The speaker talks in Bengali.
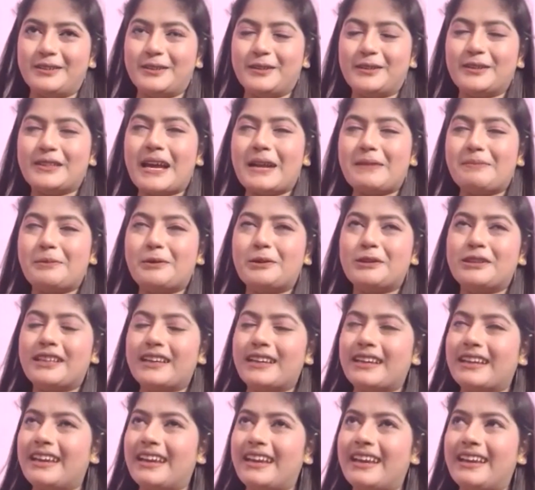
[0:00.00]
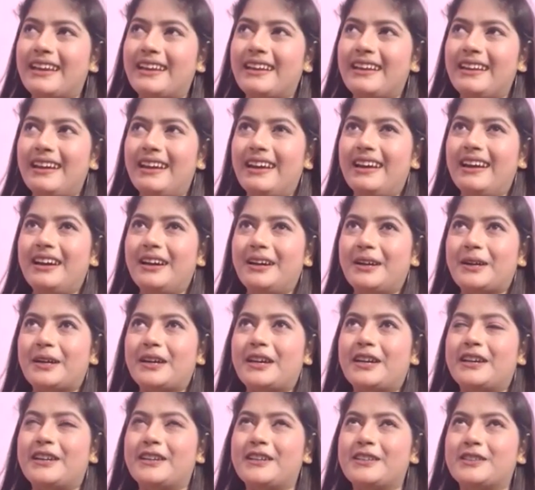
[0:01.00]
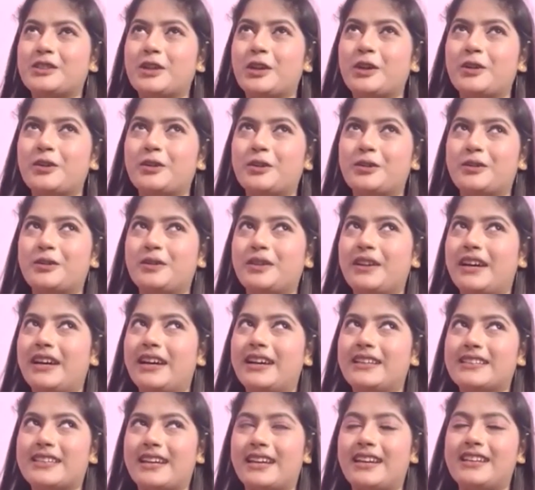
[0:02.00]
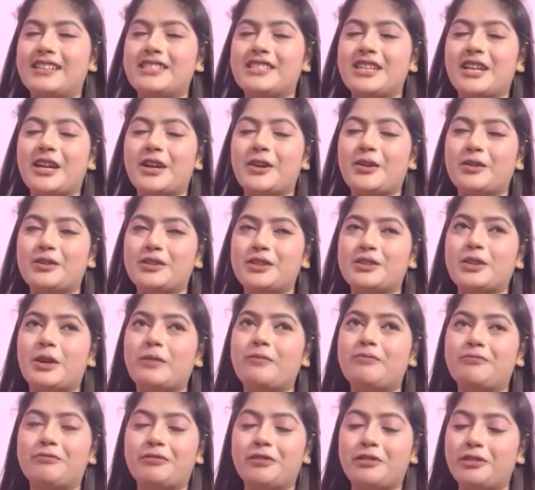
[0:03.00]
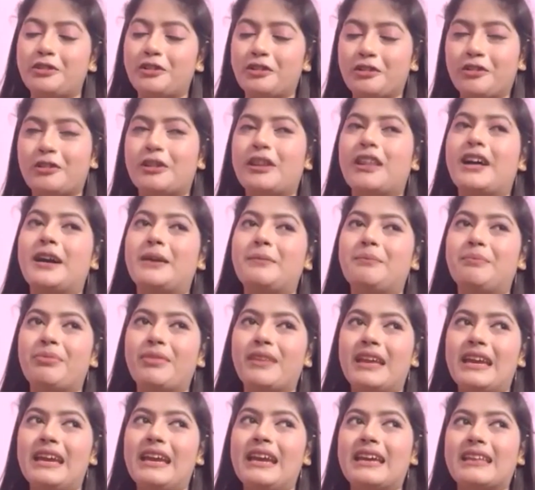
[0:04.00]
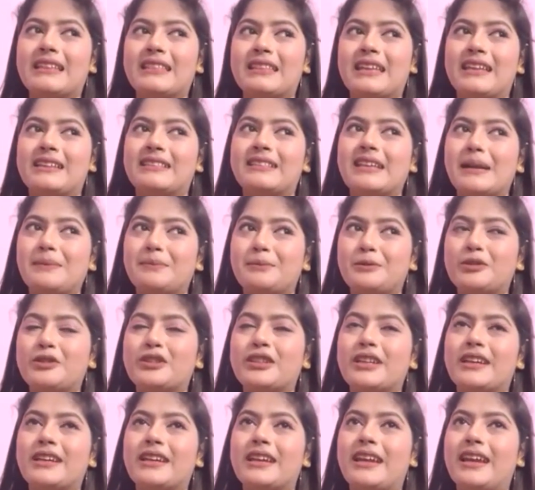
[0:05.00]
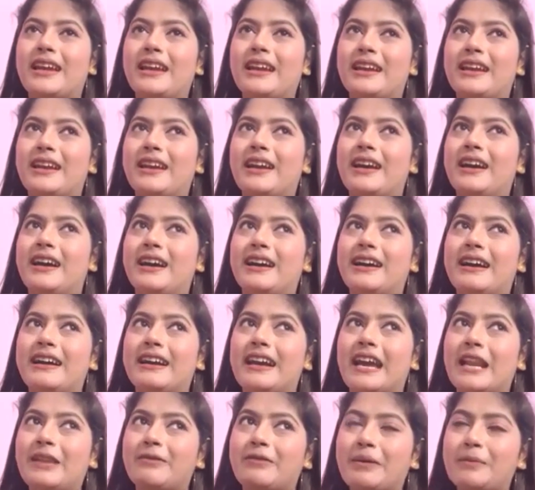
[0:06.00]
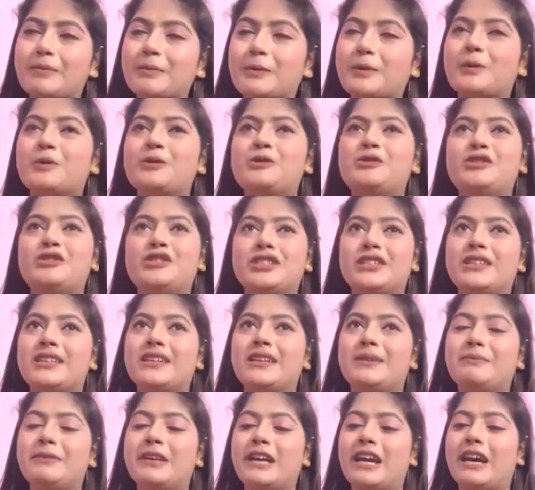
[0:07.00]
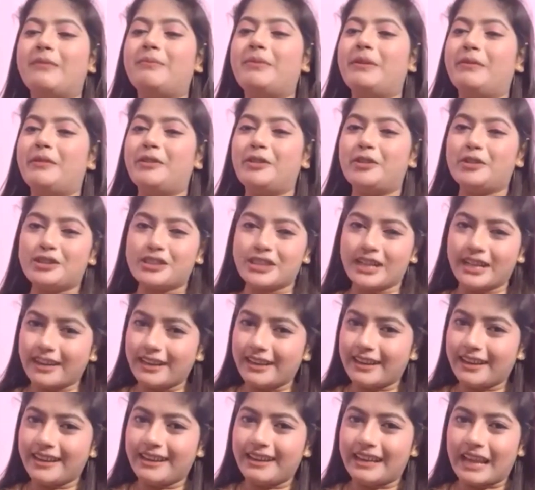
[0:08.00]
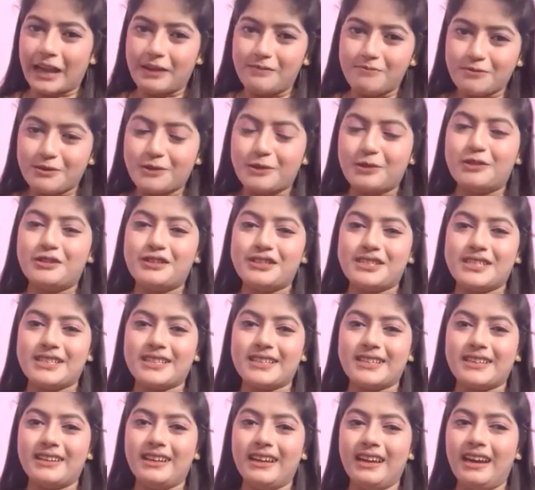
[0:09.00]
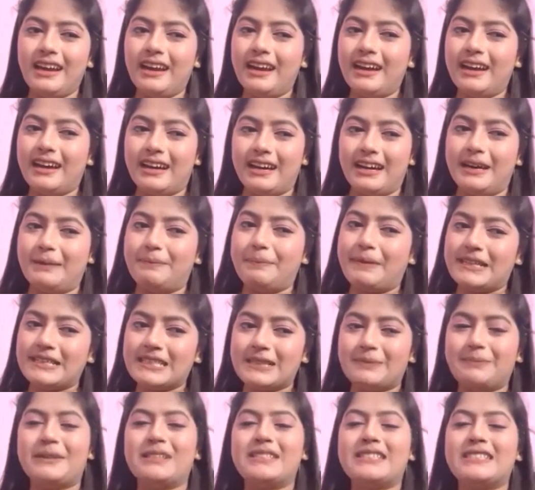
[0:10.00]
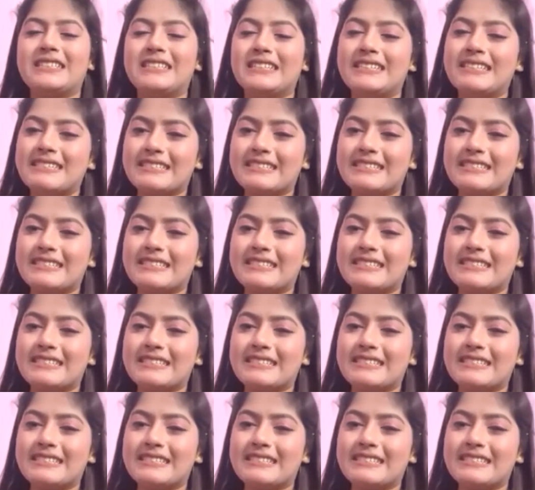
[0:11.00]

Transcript: তো তারপর থেকেই যখন জায়নালা কন্ট্রি টপ ফোর হলাম দেন তারপর থেকে অ্যালবাম করছি বিভিন্ন চ্যানেলে লাইভ করছি পাশাপাশি